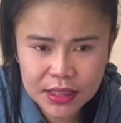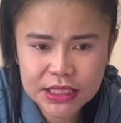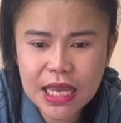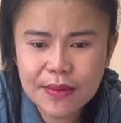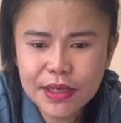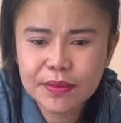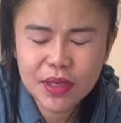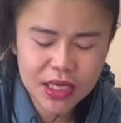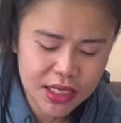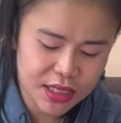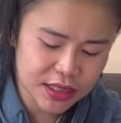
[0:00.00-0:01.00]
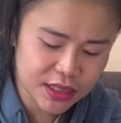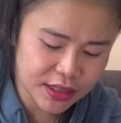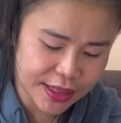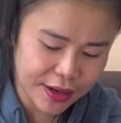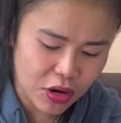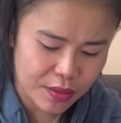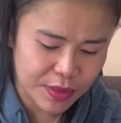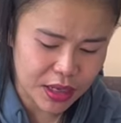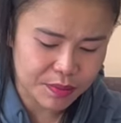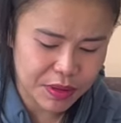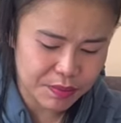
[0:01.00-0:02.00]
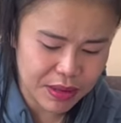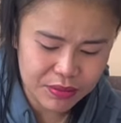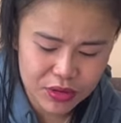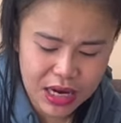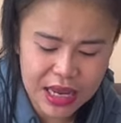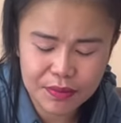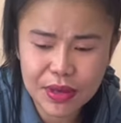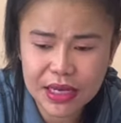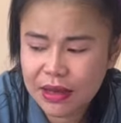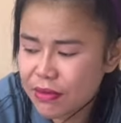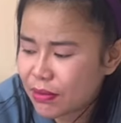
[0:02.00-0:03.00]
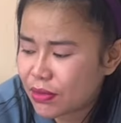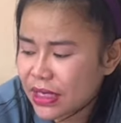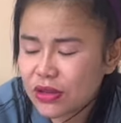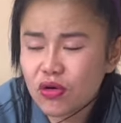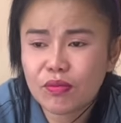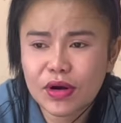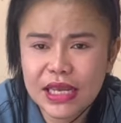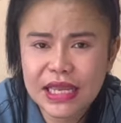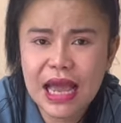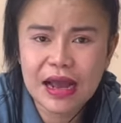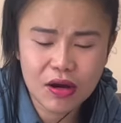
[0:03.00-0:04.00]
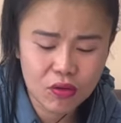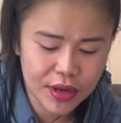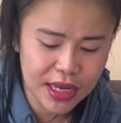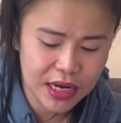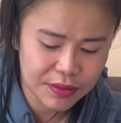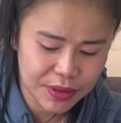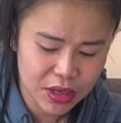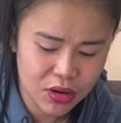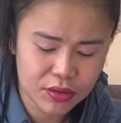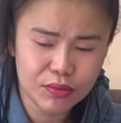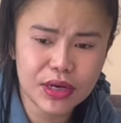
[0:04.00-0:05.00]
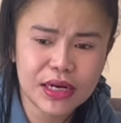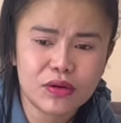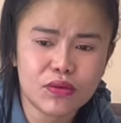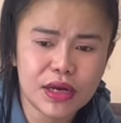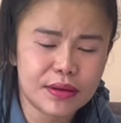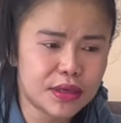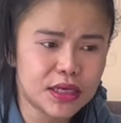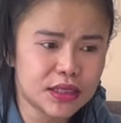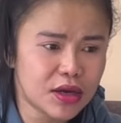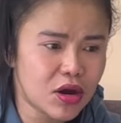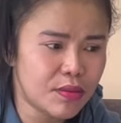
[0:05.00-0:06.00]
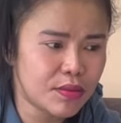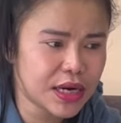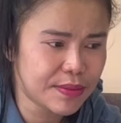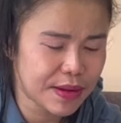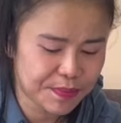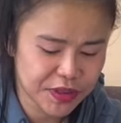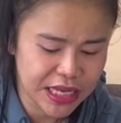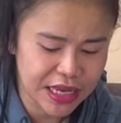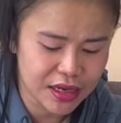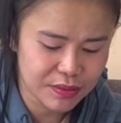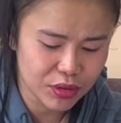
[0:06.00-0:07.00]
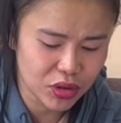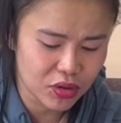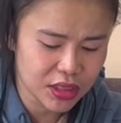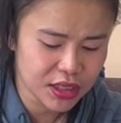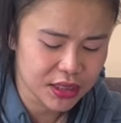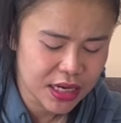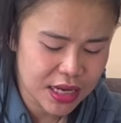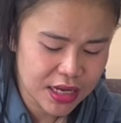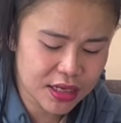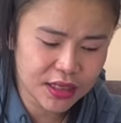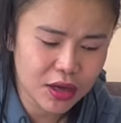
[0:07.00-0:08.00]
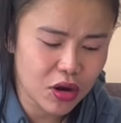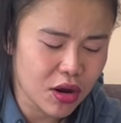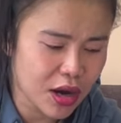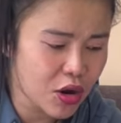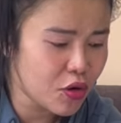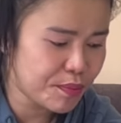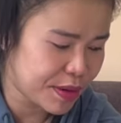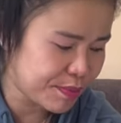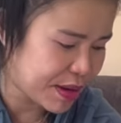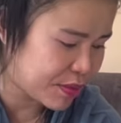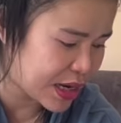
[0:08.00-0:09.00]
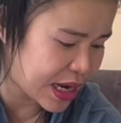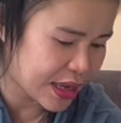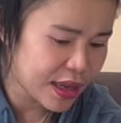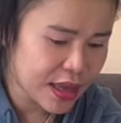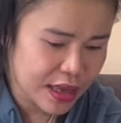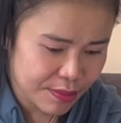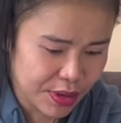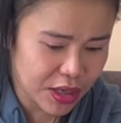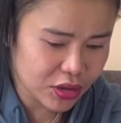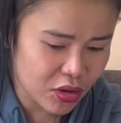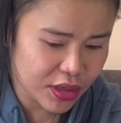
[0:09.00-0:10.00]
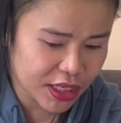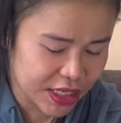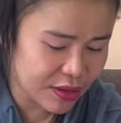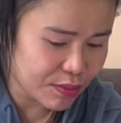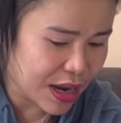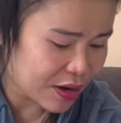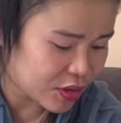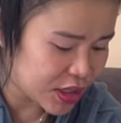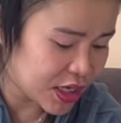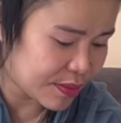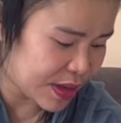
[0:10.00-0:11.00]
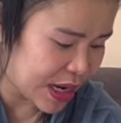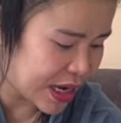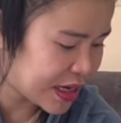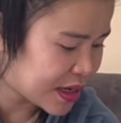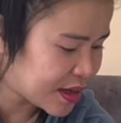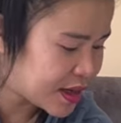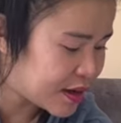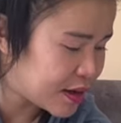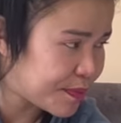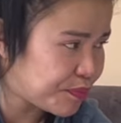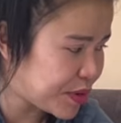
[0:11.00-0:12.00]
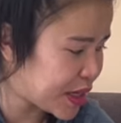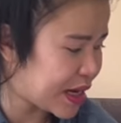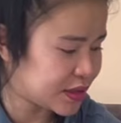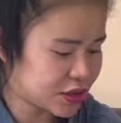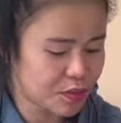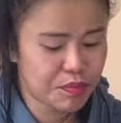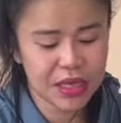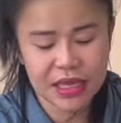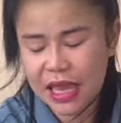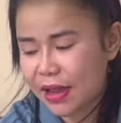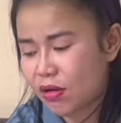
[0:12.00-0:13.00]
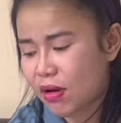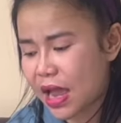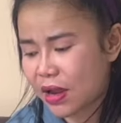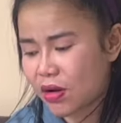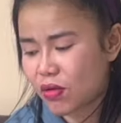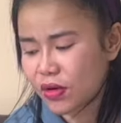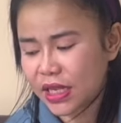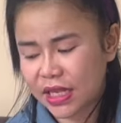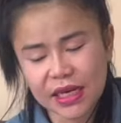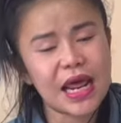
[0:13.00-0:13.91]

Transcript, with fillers: ใช่มันมีเงินคือแต่ก่อนมันก็เป็นไปบ่ได้เพียงแค่ว่าบริทกบริยากก็โอเคแล้ว พี่น้องบริรวยคือแต่ก่อนบริแบบใส่เงินบ่ต้องขึ้นคือแต่ก่อนก็คงเป็นไปบ่ได้ มันก็ต้องคิดมากกว่าเดิมนะคะอันนี้ก็คือเป็นการช้อปปิ้งใหญ่ของไอ้ก็คงอีก